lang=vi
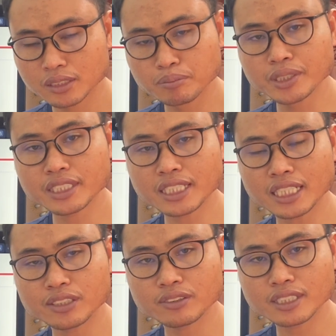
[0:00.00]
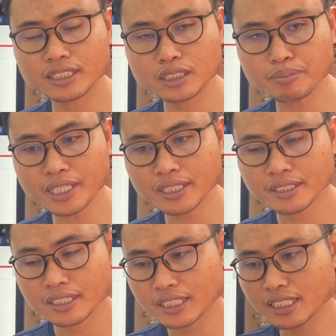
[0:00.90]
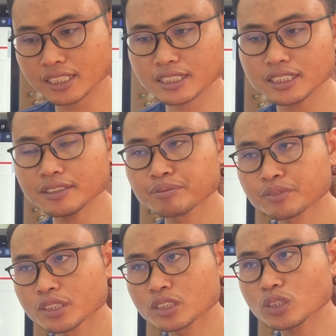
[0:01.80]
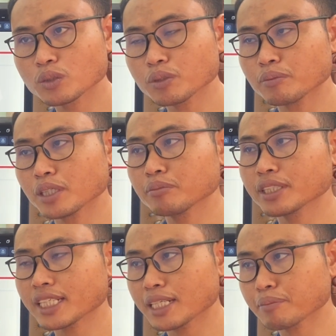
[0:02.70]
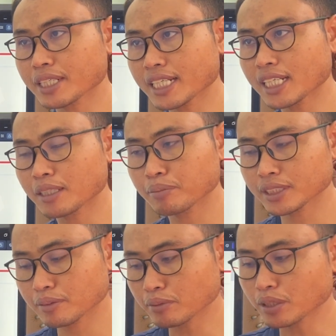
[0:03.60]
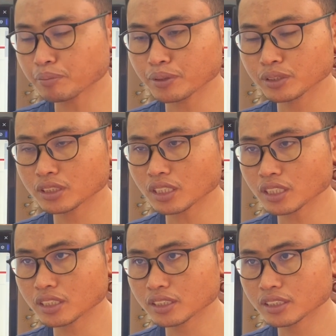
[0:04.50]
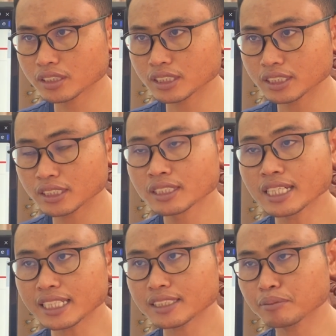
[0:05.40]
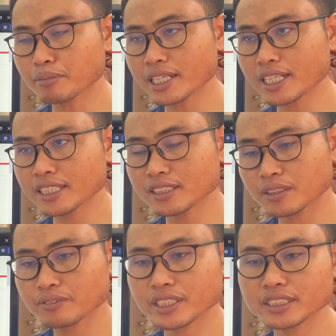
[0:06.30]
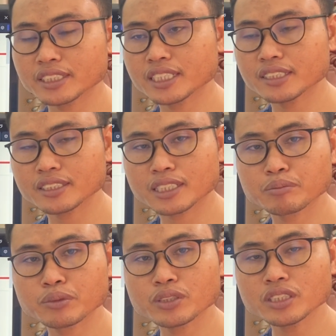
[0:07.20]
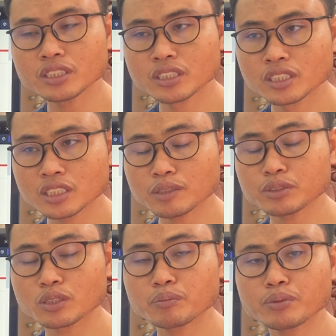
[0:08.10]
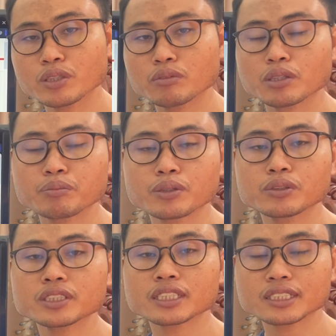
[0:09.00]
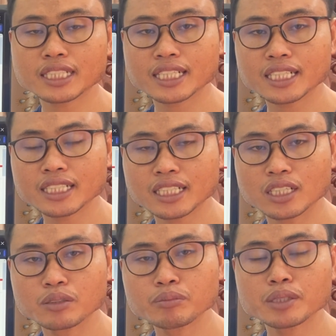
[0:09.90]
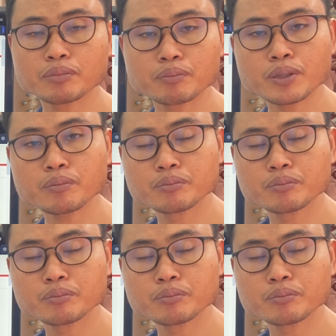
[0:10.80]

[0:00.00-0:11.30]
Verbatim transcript: miền ca vô đang cho bác hơi xôm của mọi miền ca và càn và sân mong muốn trong ăn thịt bay đi cầu về nhà cho đường ấy muối trong sân ông poi mong muốn sắc xa ơi miền bột hộp